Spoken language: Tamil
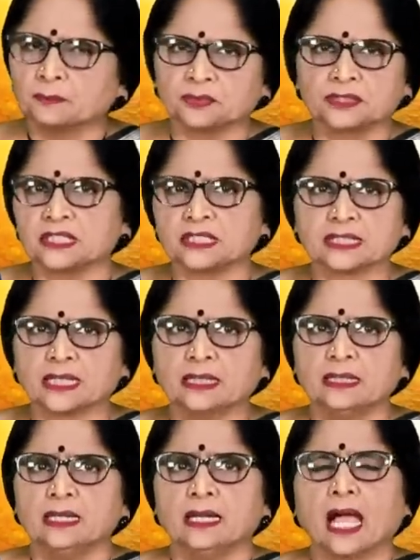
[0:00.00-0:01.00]
புரிஞ்சிச்சா
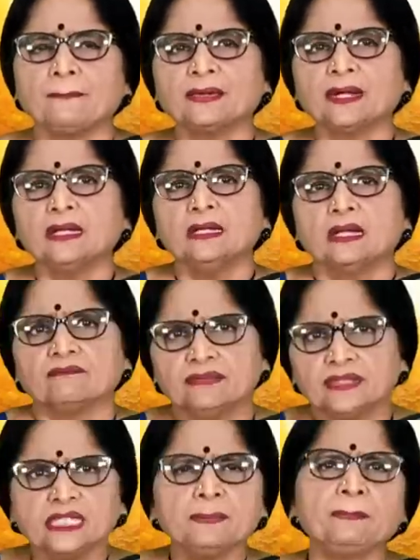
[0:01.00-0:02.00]
அப்போ
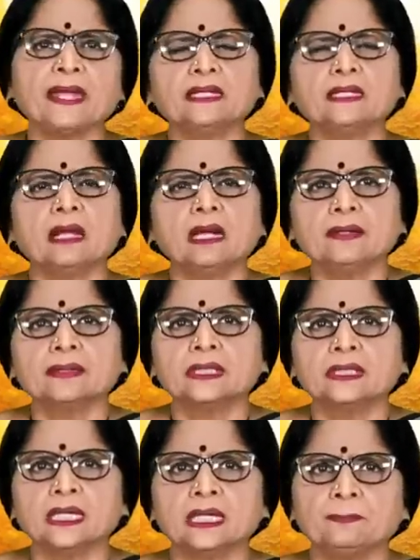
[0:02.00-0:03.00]
விதி பயனால்
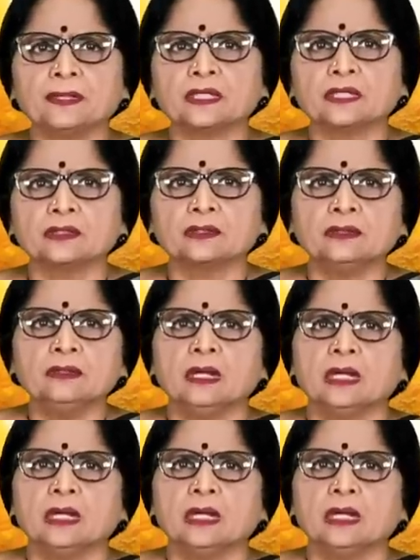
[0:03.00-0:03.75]
வந்து என்ன பண்ணதும்